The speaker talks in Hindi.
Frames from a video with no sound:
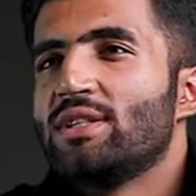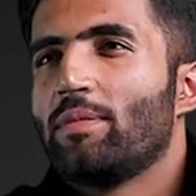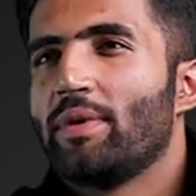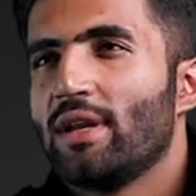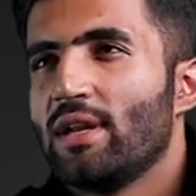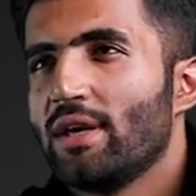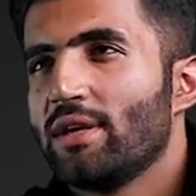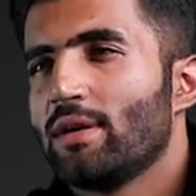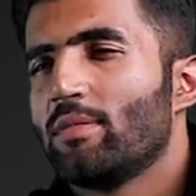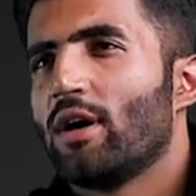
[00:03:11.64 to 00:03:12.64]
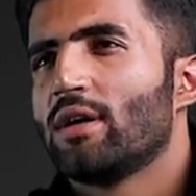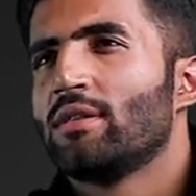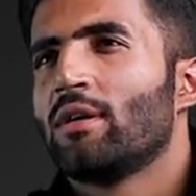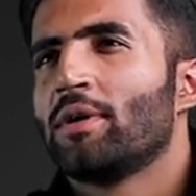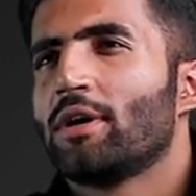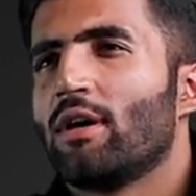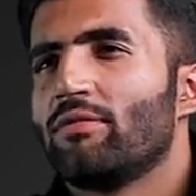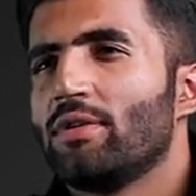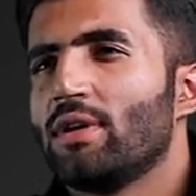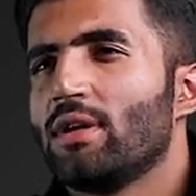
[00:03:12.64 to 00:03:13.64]
अच्छा पहले ये बात ना मैं
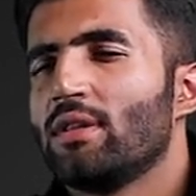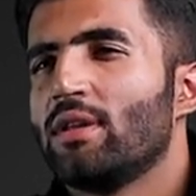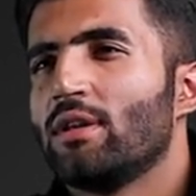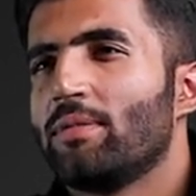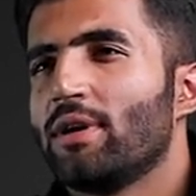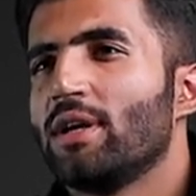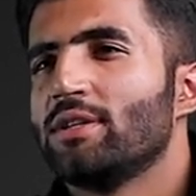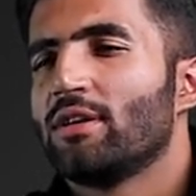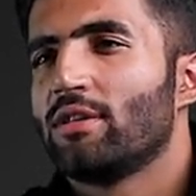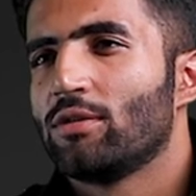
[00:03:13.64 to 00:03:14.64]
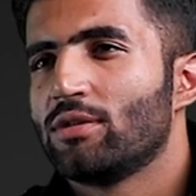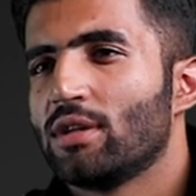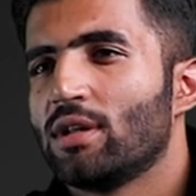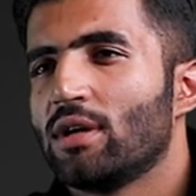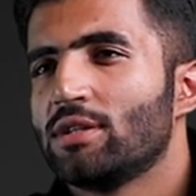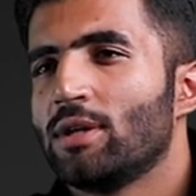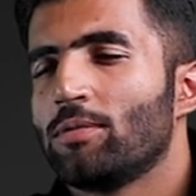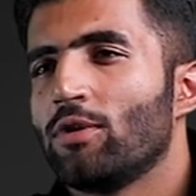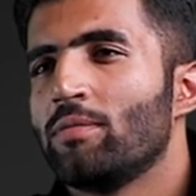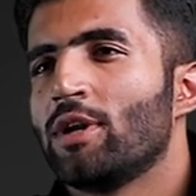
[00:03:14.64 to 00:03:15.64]
काफ़ी दिल पर ले जाता होता था
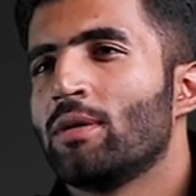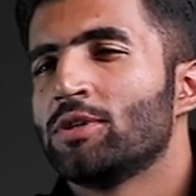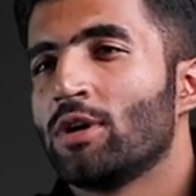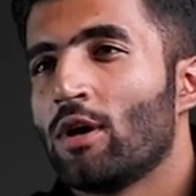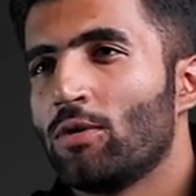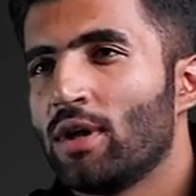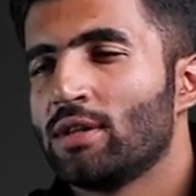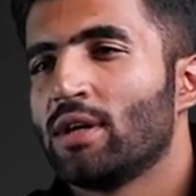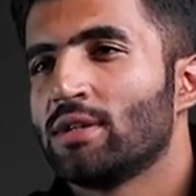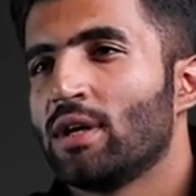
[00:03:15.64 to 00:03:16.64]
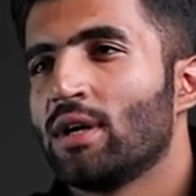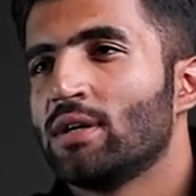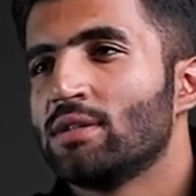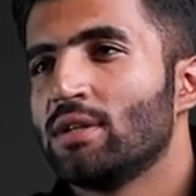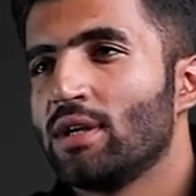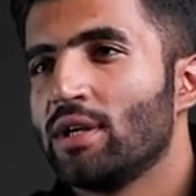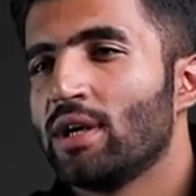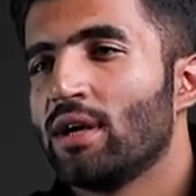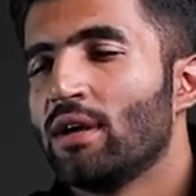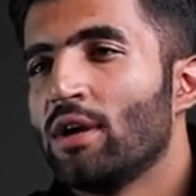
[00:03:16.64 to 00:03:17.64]
जब कोई मेरा मजाक उड़ाता था ठीक
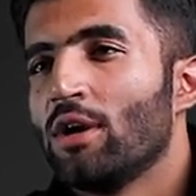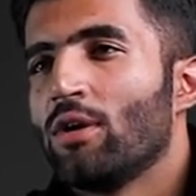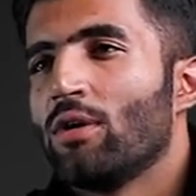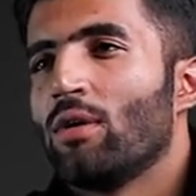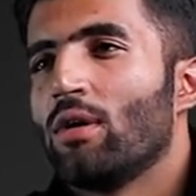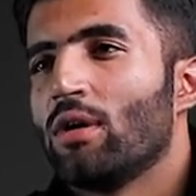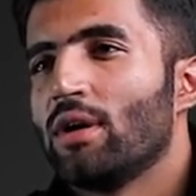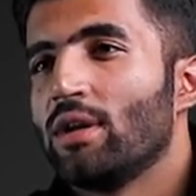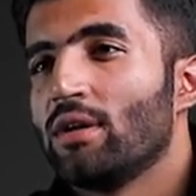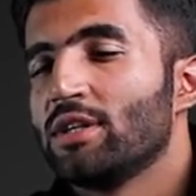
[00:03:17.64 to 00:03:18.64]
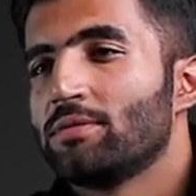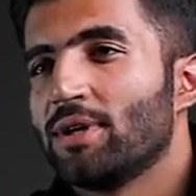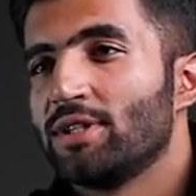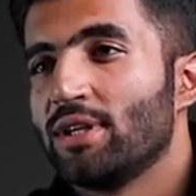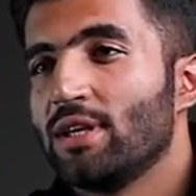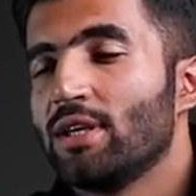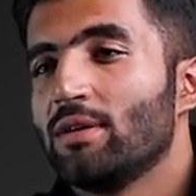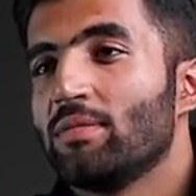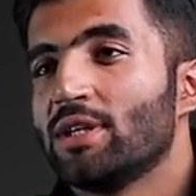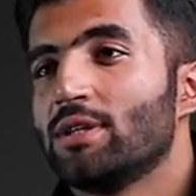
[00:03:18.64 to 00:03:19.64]
है और इस्पेशली
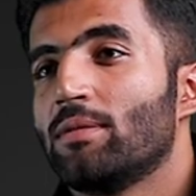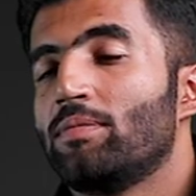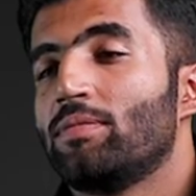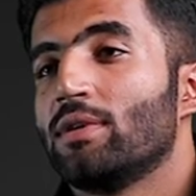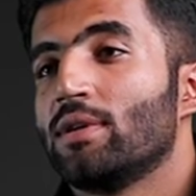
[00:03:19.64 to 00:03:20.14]
मैं जब